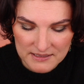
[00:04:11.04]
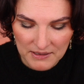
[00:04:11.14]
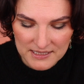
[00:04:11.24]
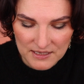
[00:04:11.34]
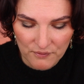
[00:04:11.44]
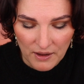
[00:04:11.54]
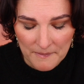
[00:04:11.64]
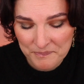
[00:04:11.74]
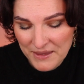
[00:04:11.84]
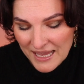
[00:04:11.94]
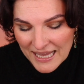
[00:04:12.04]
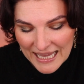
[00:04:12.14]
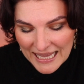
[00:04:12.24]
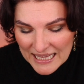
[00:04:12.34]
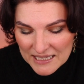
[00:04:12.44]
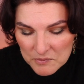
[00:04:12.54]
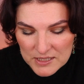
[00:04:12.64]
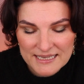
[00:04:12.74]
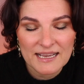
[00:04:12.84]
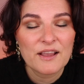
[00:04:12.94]
20 Farben. Ich
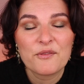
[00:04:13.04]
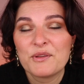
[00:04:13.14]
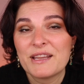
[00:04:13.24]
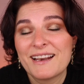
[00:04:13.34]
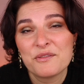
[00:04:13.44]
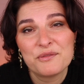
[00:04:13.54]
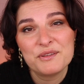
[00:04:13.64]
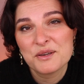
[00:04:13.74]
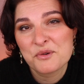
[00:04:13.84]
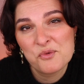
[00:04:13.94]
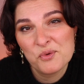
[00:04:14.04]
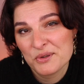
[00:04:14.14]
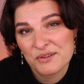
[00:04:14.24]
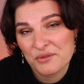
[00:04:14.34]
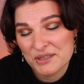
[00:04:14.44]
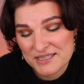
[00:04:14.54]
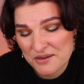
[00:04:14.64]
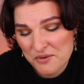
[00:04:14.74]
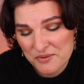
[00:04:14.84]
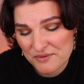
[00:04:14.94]
muss sagen, ich finde vier cool und ich finde das
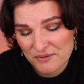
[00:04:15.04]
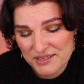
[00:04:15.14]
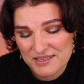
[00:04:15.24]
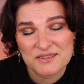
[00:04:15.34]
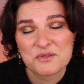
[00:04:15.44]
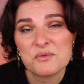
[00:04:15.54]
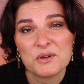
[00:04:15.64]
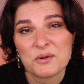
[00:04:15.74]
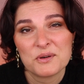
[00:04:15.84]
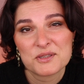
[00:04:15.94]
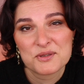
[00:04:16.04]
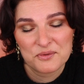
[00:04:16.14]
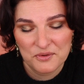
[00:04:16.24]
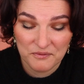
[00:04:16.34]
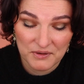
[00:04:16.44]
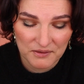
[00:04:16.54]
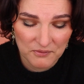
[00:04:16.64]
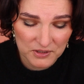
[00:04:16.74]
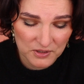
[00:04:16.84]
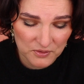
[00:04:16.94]
auch, ich finde das ist eine coole Kollektion irgendwie, die
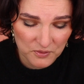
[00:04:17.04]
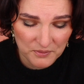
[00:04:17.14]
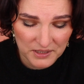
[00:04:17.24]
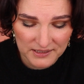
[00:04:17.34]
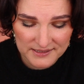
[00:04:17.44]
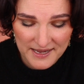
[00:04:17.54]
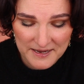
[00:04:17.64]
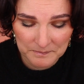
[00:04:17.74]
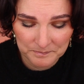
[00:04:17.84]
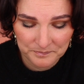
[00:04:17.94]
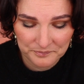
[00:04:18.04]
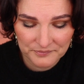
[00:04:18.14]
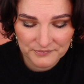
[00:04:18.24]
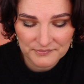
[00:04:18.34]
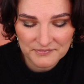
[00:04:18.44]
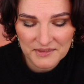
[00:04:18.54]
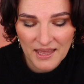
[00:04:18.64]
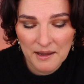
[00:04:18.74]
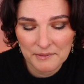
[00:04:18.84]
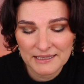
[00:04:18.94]
wollte ich euch unbedingt zeigen.
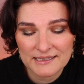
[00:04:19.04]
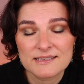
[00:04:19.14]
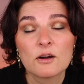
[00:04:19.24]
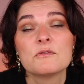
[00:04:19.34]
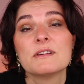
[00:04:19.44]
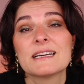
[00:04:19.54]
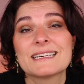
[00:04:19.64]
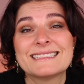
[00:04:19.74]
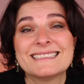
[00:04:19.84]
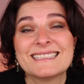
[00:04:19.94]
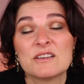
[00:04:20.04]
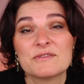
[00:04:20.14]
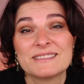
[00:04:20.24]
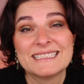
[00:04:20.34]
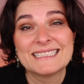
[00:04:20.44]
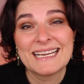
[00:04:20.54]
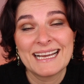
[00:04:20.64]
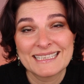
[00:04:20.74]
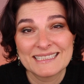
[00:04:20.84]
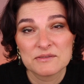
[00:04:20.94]
Aber jetzt hauen wir richtig auf die
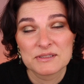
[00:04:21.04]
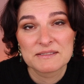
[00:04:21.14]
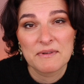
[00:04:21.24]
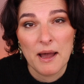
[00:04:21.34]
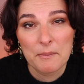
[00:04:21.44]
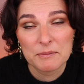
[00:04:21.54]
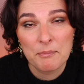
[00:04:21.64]
Kacke und zwar mit